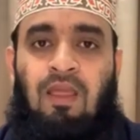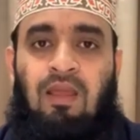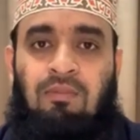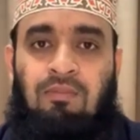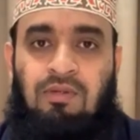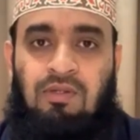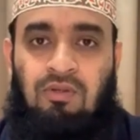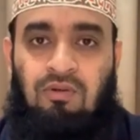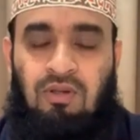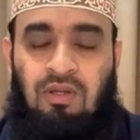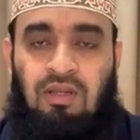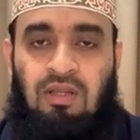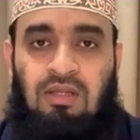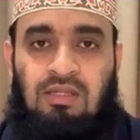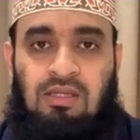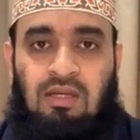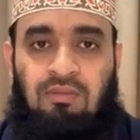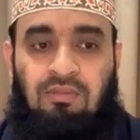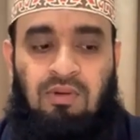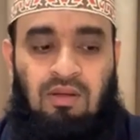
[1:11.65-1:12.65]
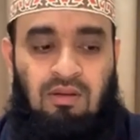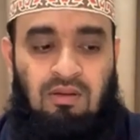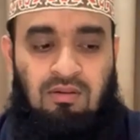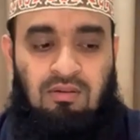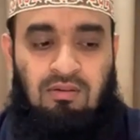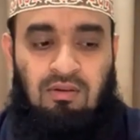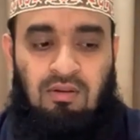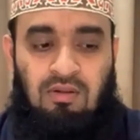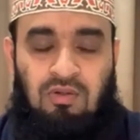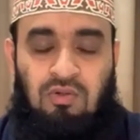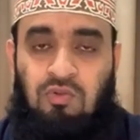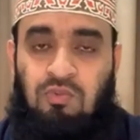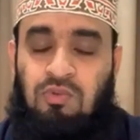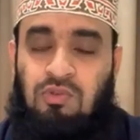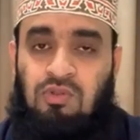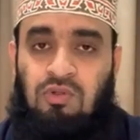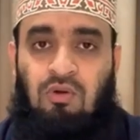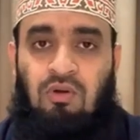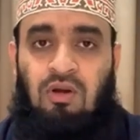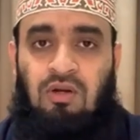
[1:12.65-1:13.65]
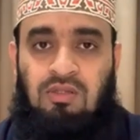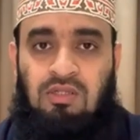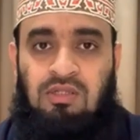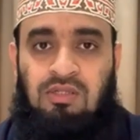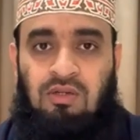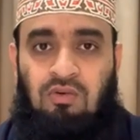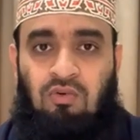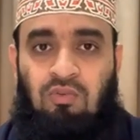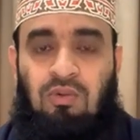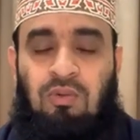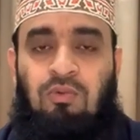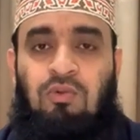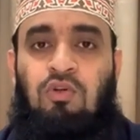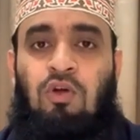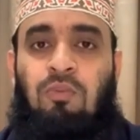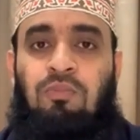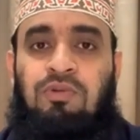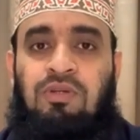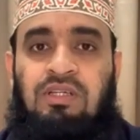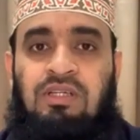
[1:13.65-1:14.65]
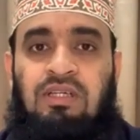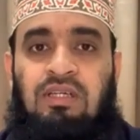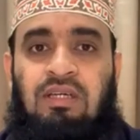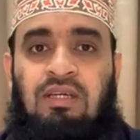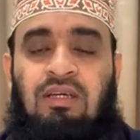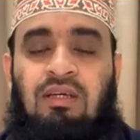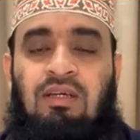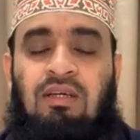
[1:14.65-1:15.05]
এই বিষয়টি নিয়ে আজকে আমরা সুস্পষ্ট করার চেষ্টা করবো এবং সব শেষে